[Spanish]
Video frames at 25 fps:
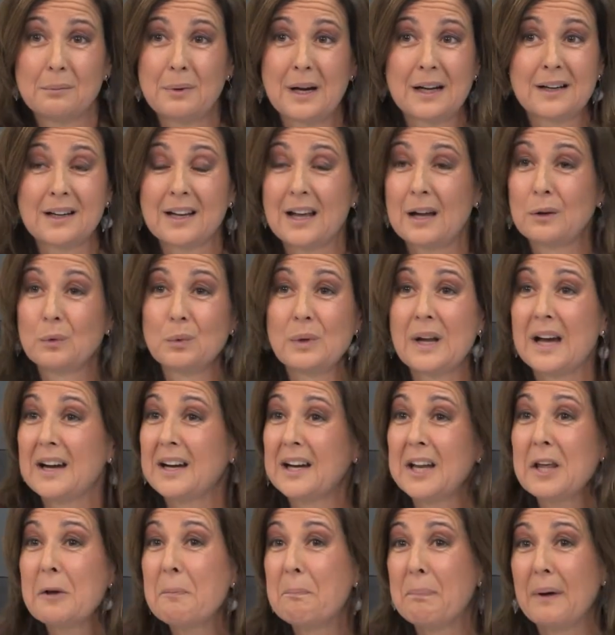va a crear una
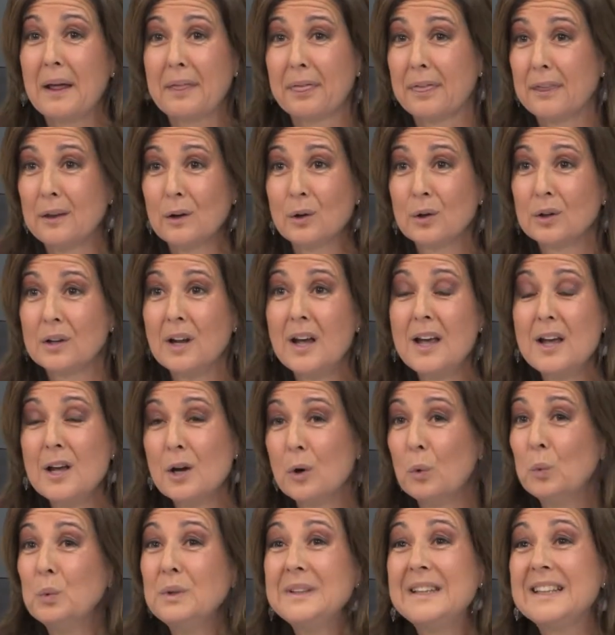crispación,
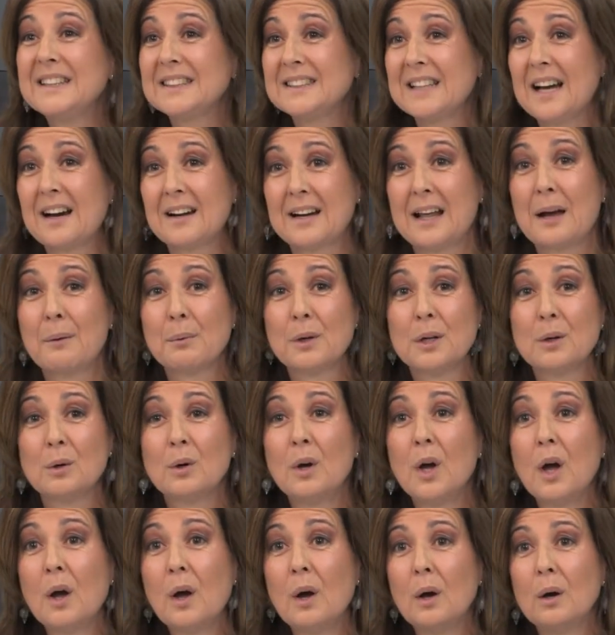un desagravio,